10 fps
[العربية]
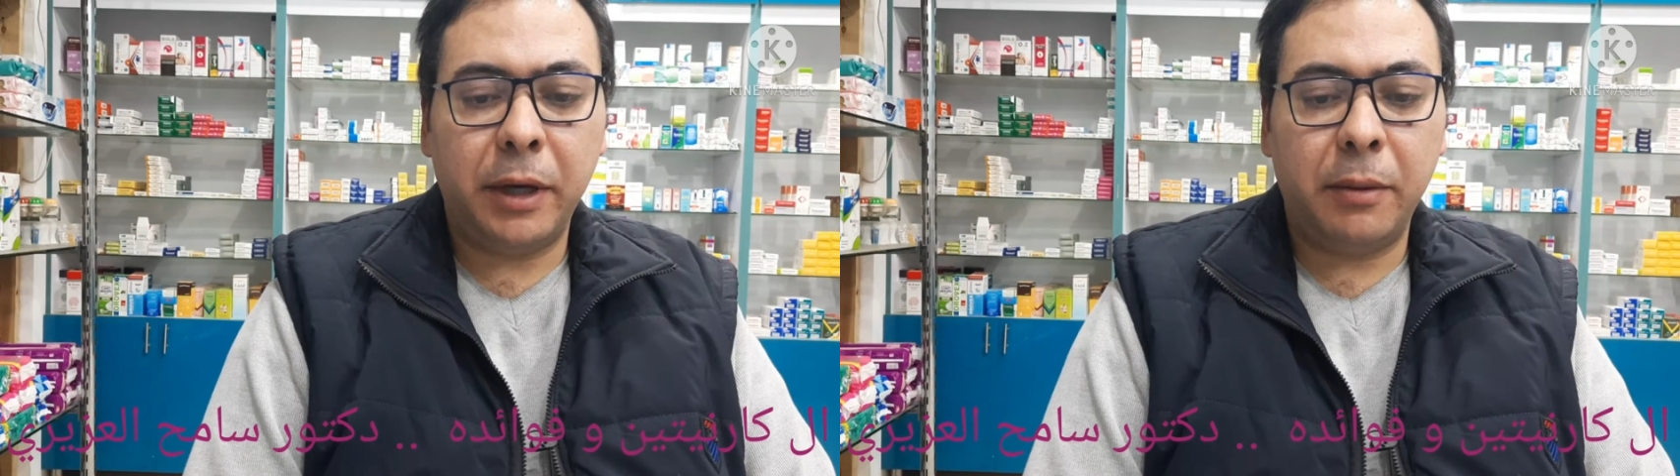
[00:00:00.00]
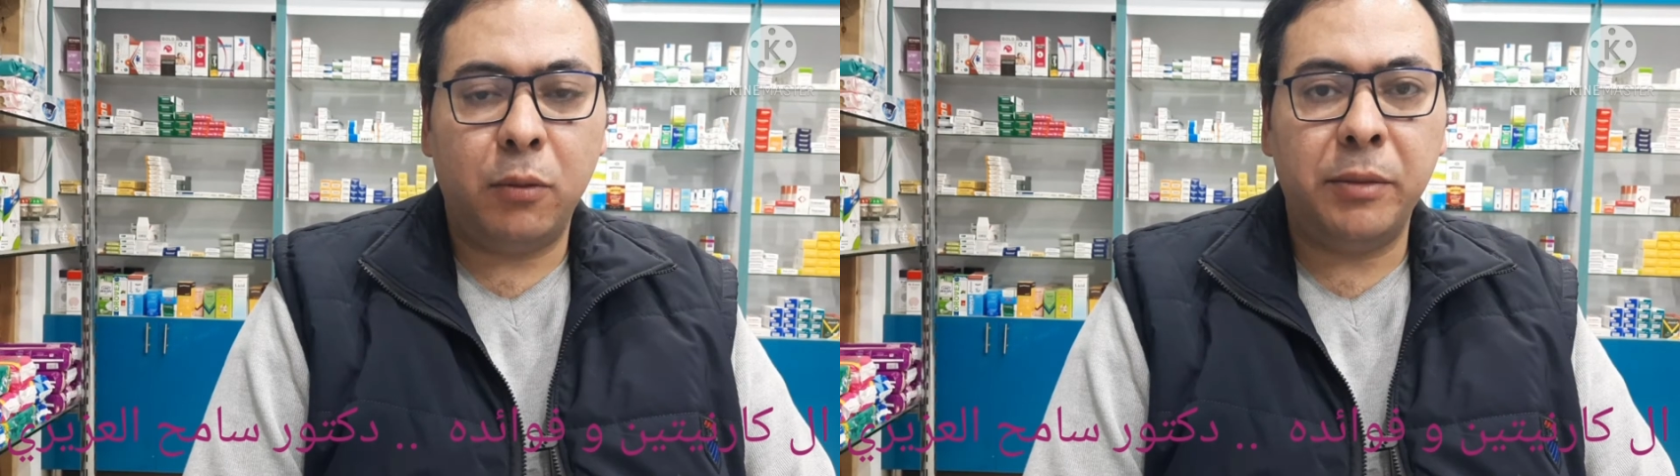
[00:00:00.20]

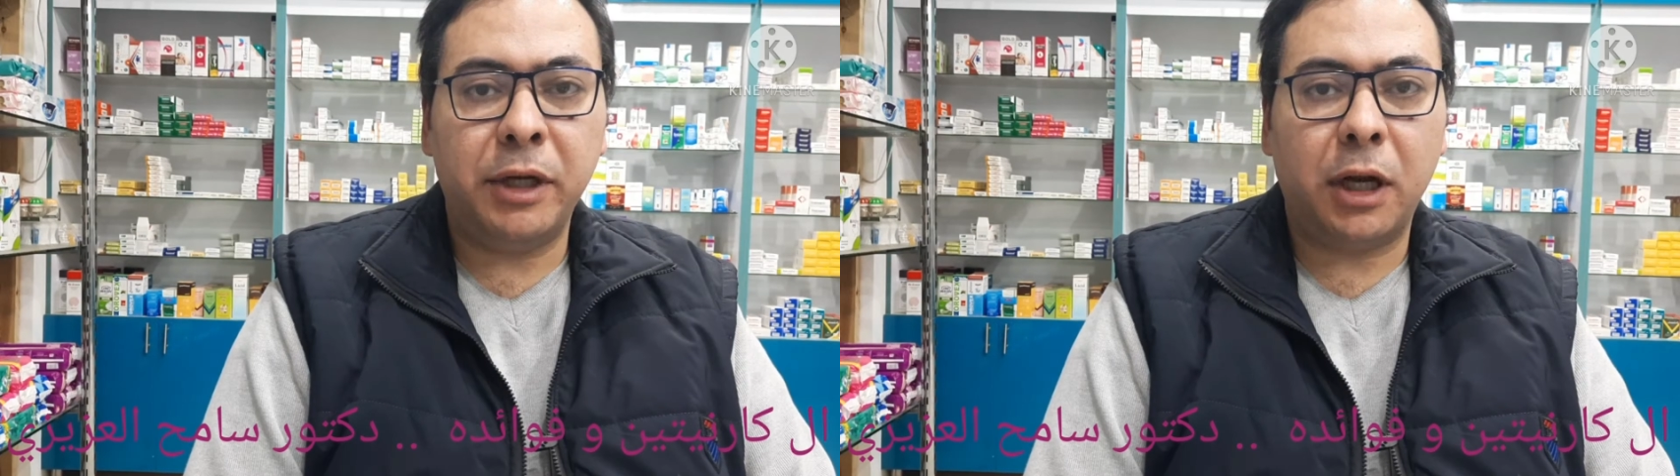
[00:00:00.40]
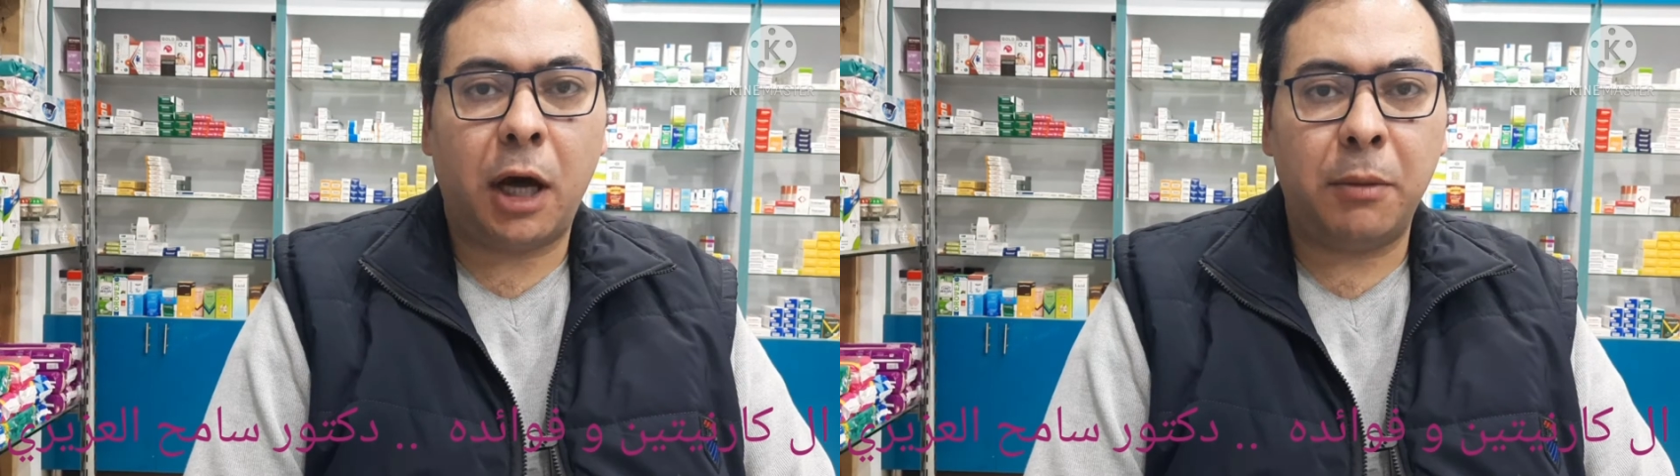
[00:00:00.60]
من
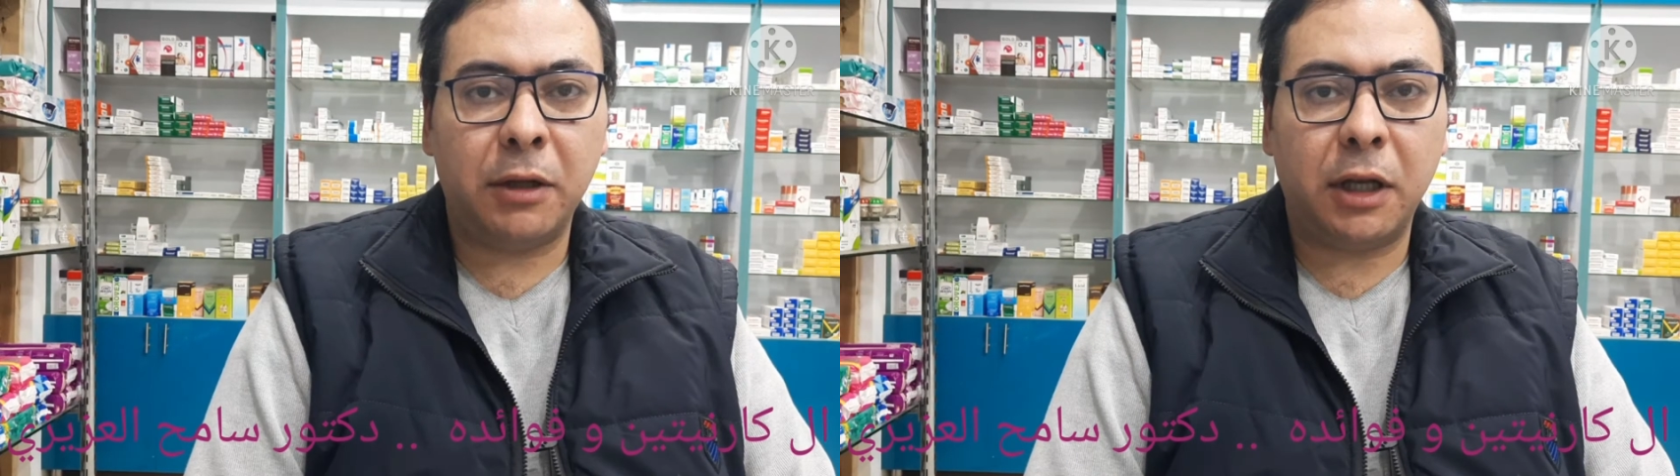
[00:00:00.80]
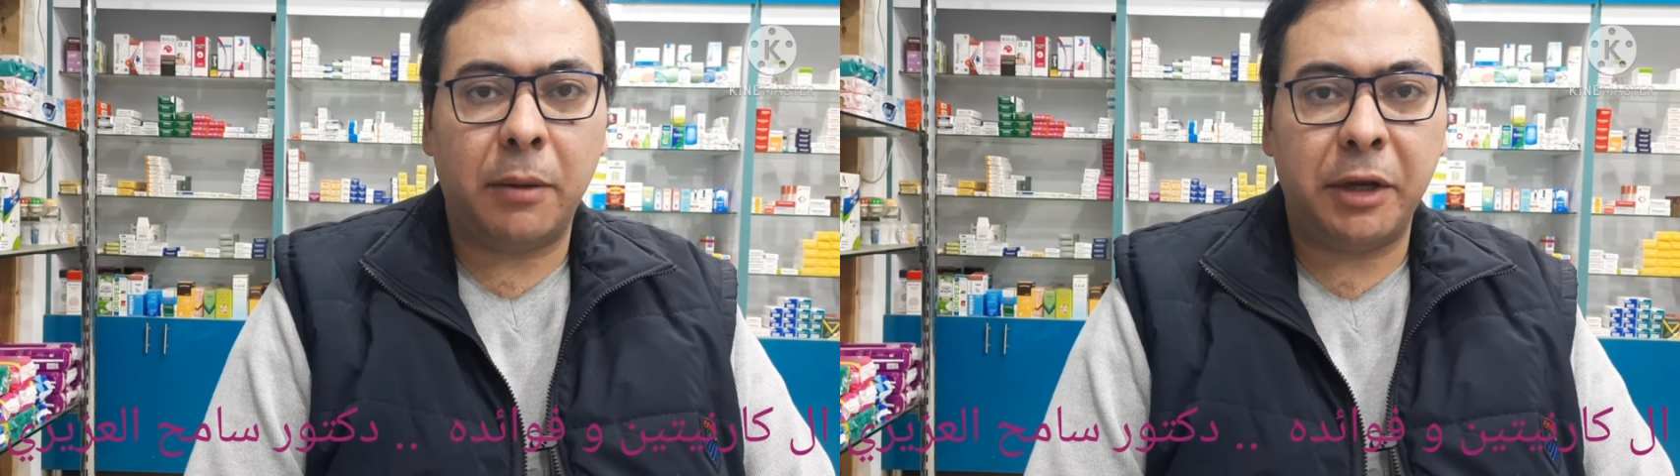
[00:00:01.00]

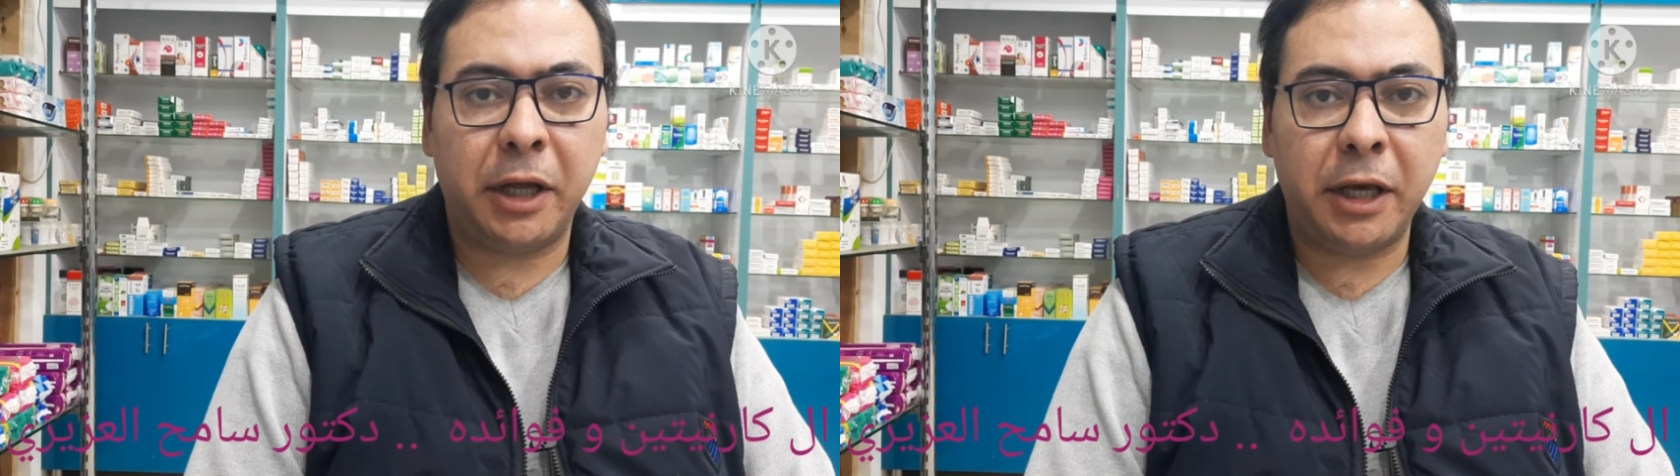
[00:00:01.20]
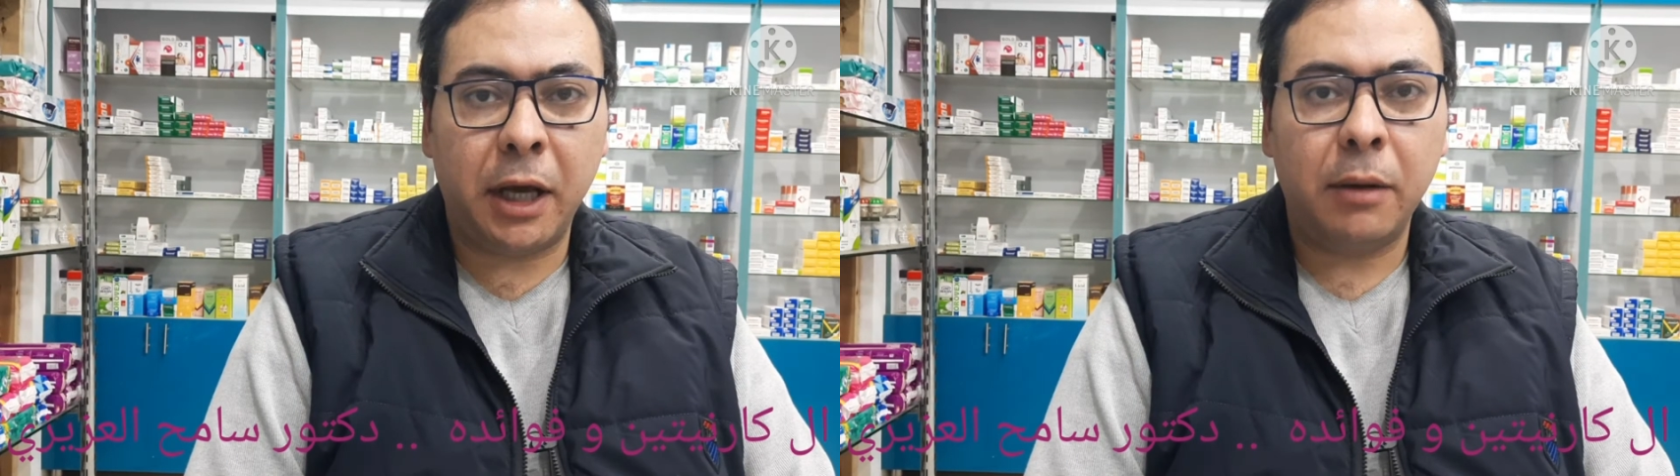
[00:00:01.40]
الاحماض
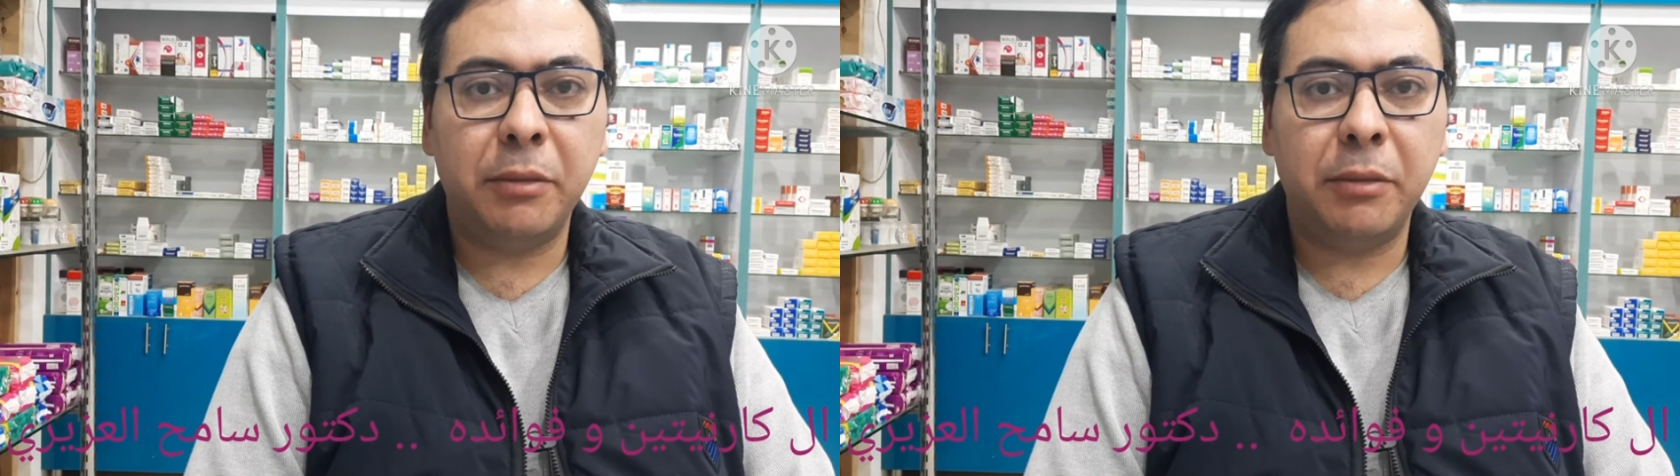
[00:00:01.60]
الامينيه